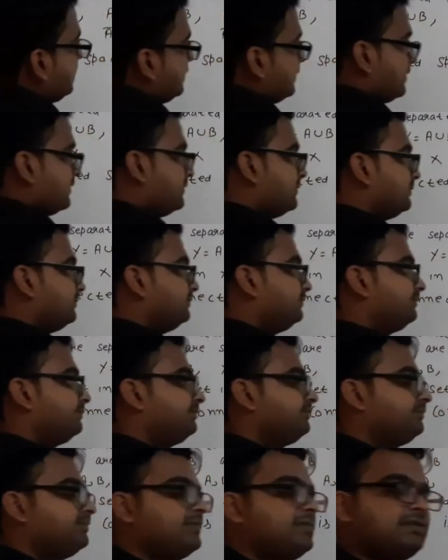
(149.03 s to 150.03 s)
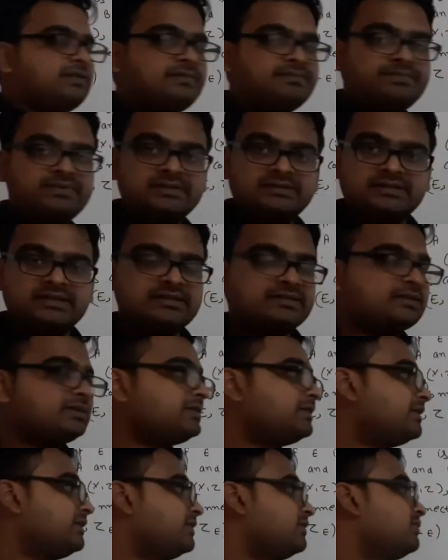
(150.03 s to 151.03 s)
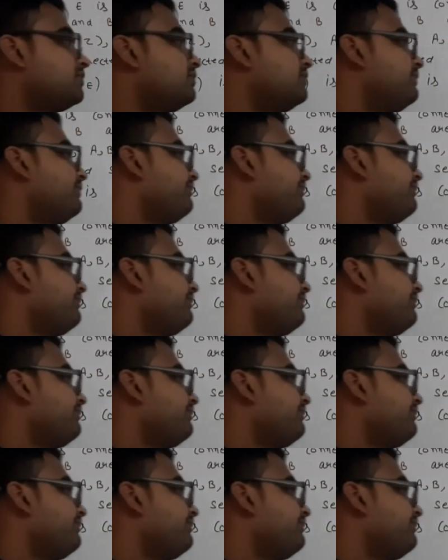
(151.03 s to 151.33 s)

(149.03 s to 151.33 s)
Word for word: के सिंपल सा रिजल्ट है ये तो